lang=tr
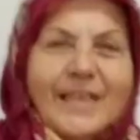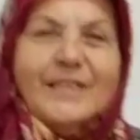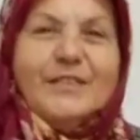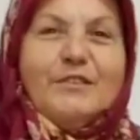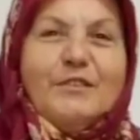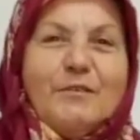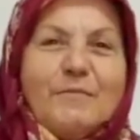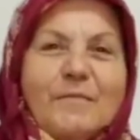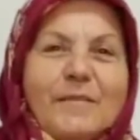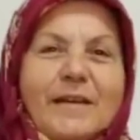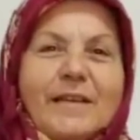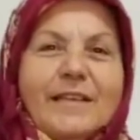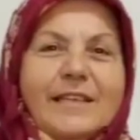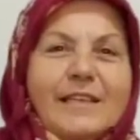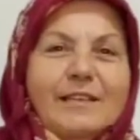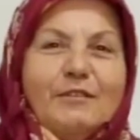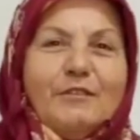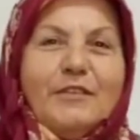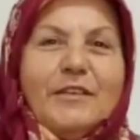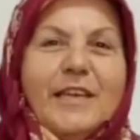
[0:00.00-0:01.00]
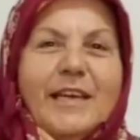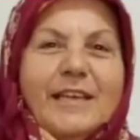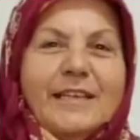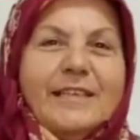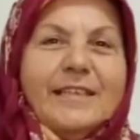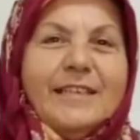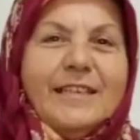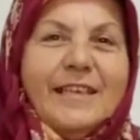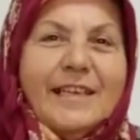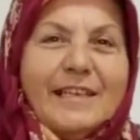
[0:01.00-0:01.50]
Yazıyorum ben. Nilgün'ün
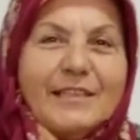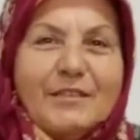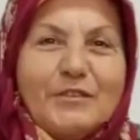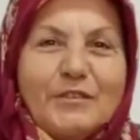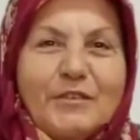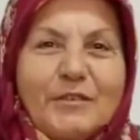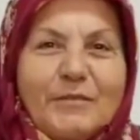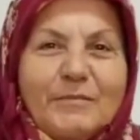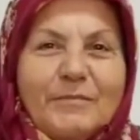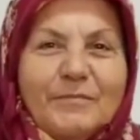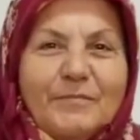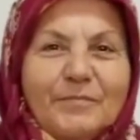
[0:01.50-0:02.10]
yerine de yazıyorum.